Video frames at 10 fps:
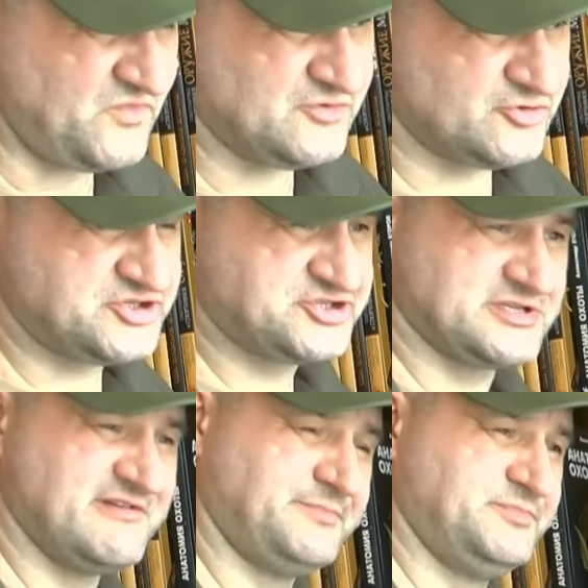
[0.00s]
То есть
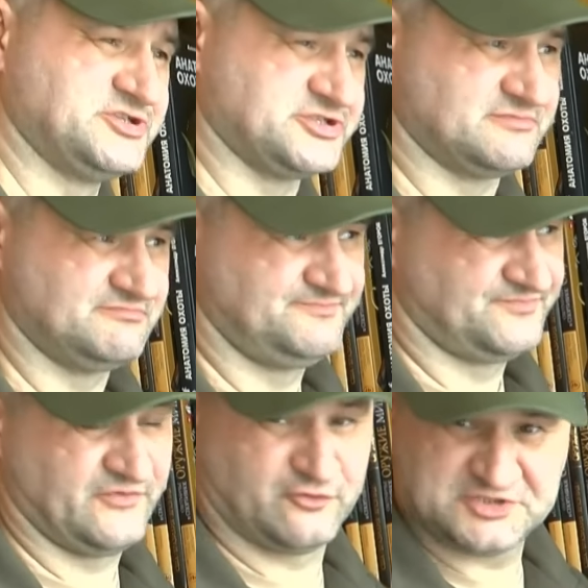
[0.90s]
человек пишет,
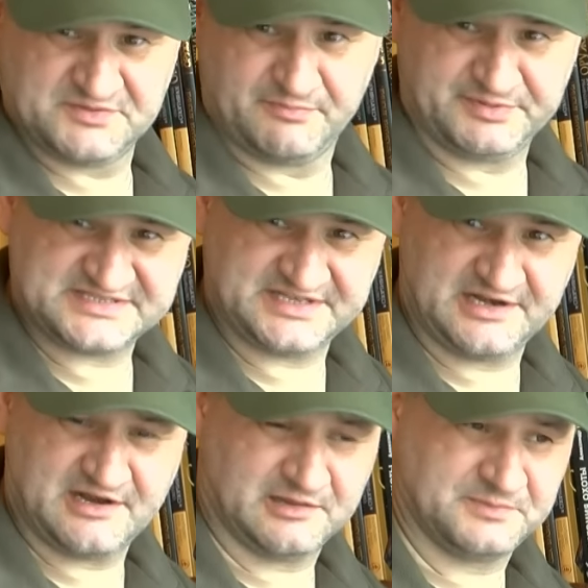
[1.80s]
вроде бы
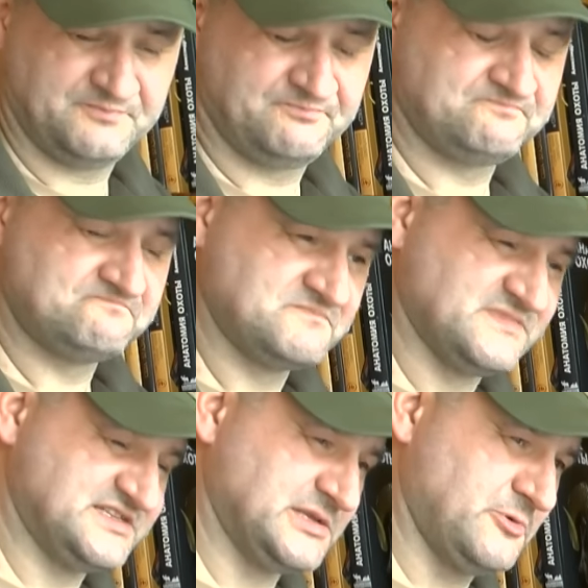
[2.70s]
пристрелял,
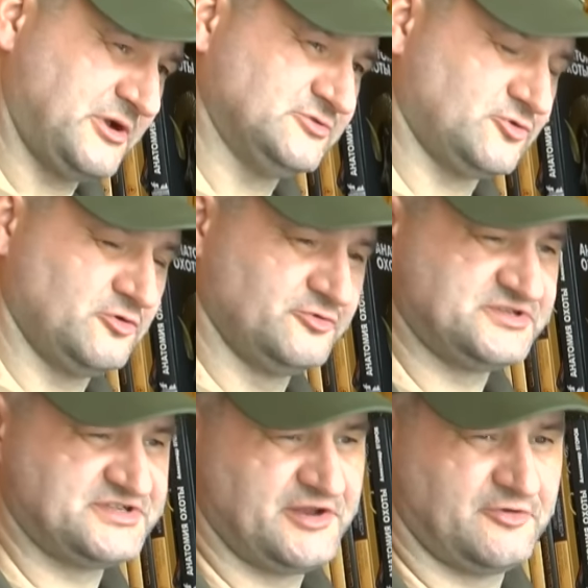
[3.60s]
делаю
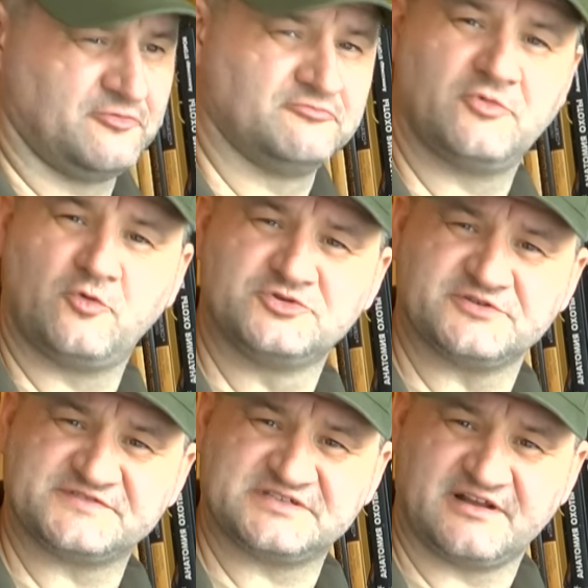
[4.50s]
контрольную серию,
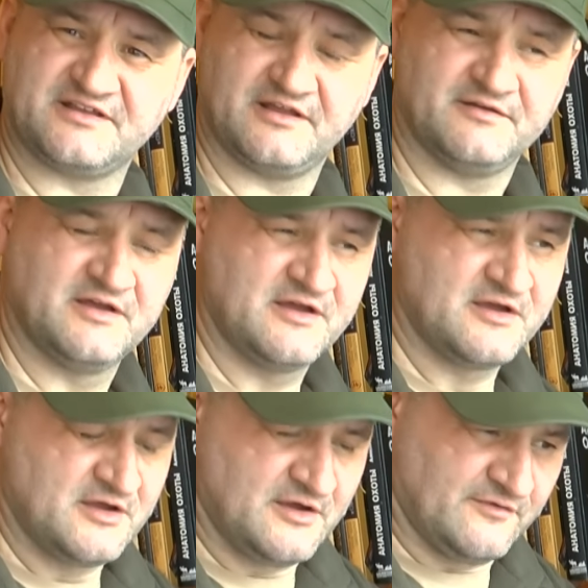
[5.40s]
куча в стороне.
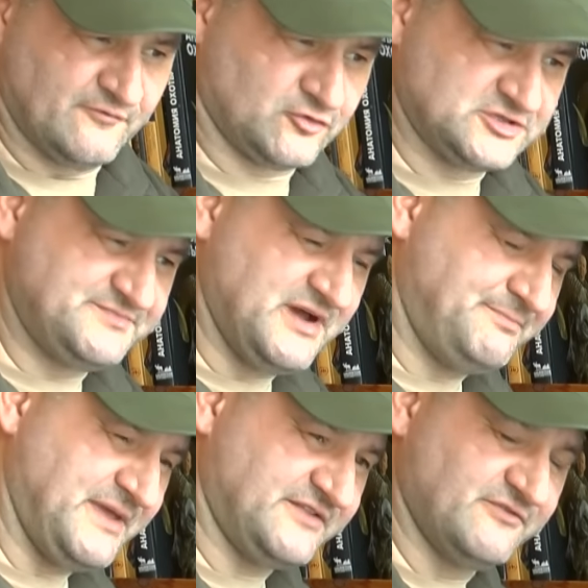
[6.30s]
Вроде бы
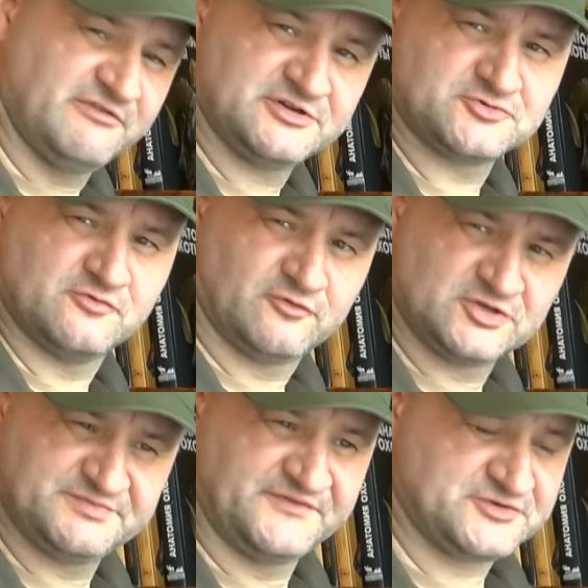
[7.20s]
опять вывожу,
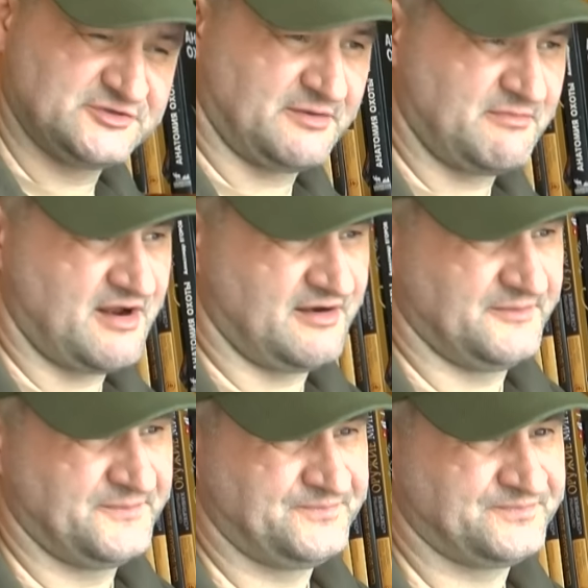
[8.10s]
вроде бы все
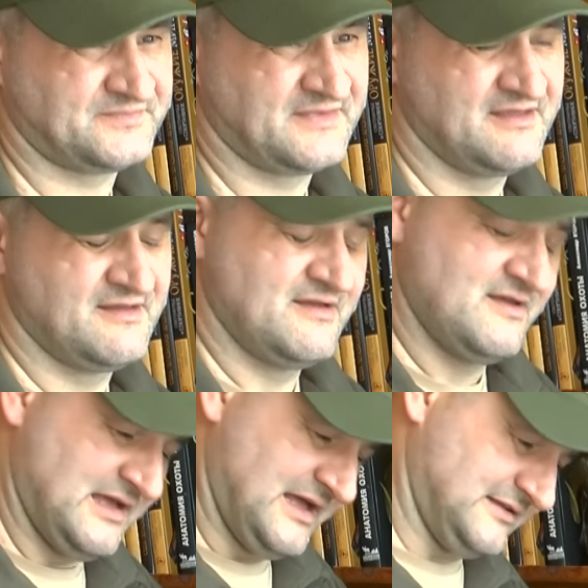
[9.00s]
нормально –
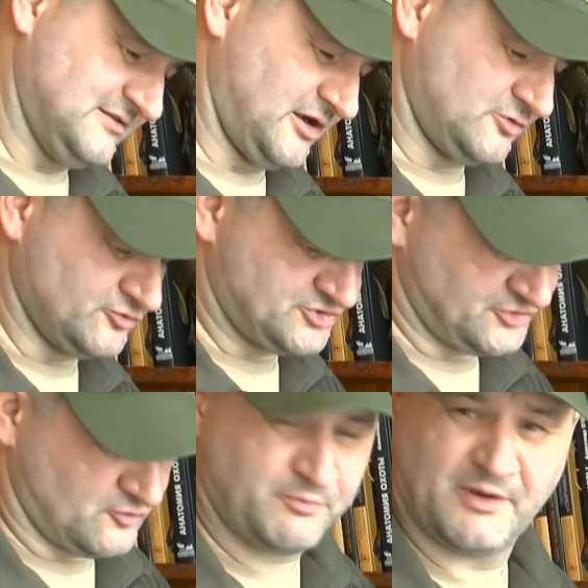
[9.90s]
Отдохнул,
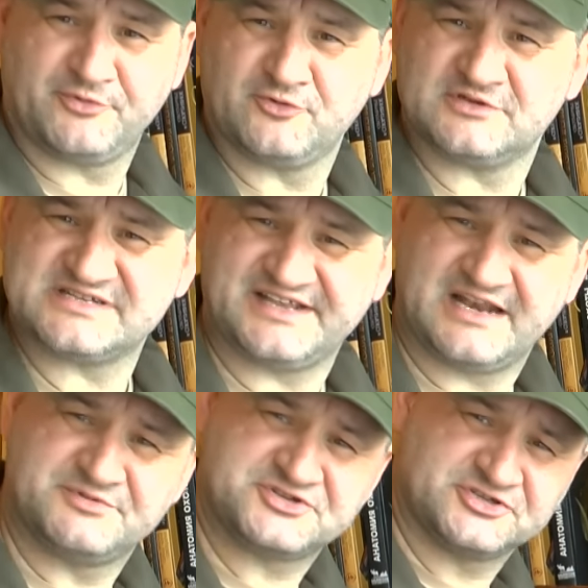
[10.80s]
чайку попью на
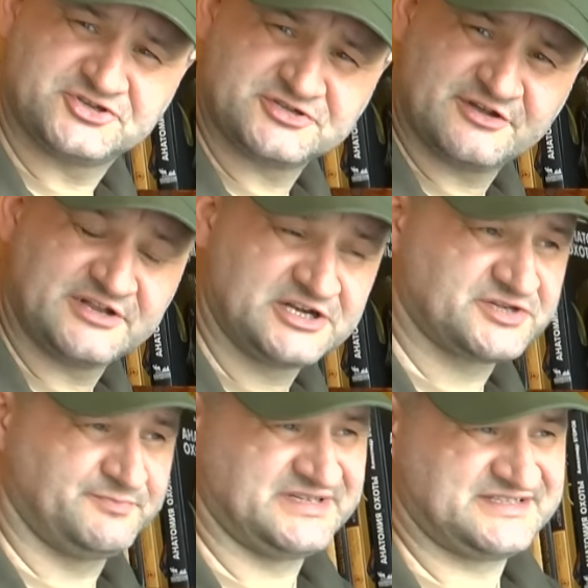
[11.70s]
стрельбище, начинаю
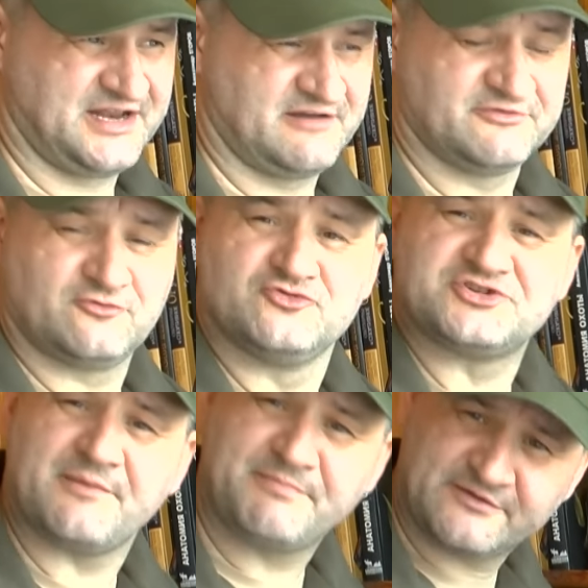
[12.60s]
дальше пристреливать,
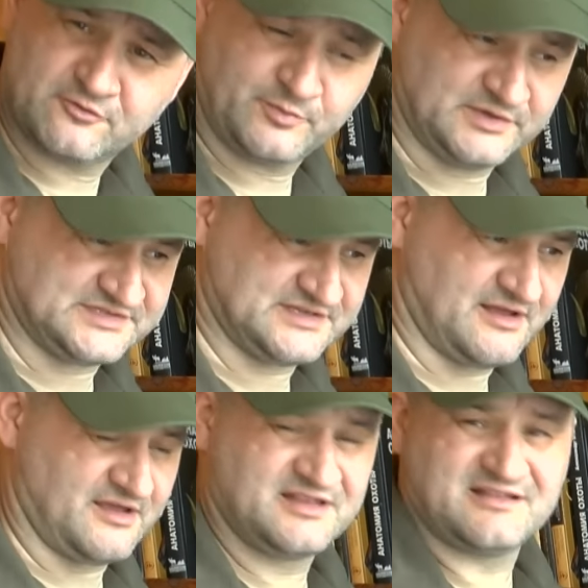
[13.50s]
куча опять
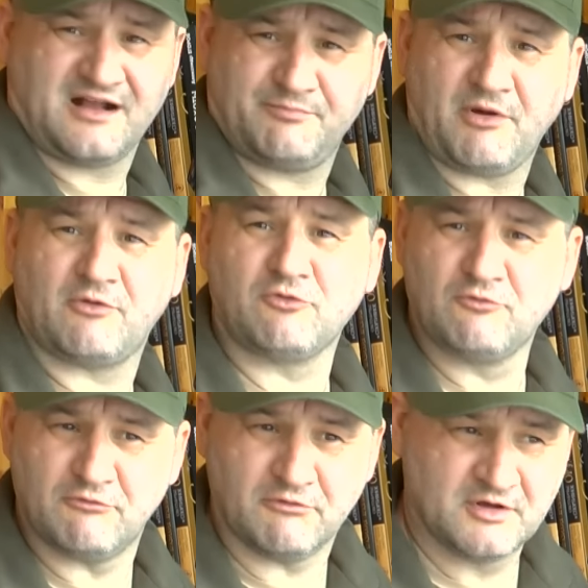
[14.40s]
уползла. И так по
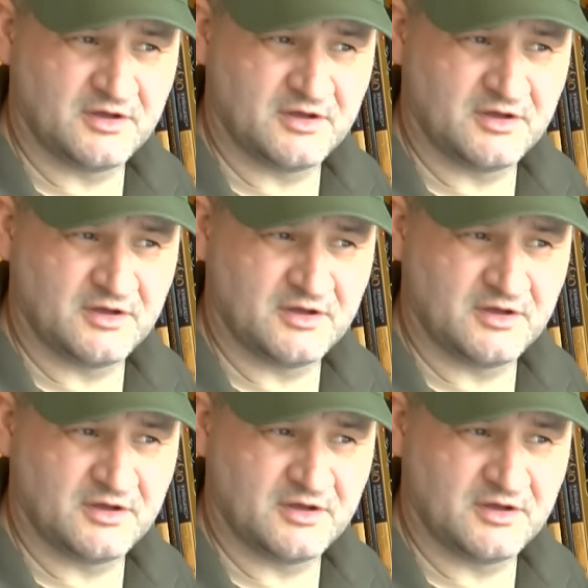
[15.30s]
кругу.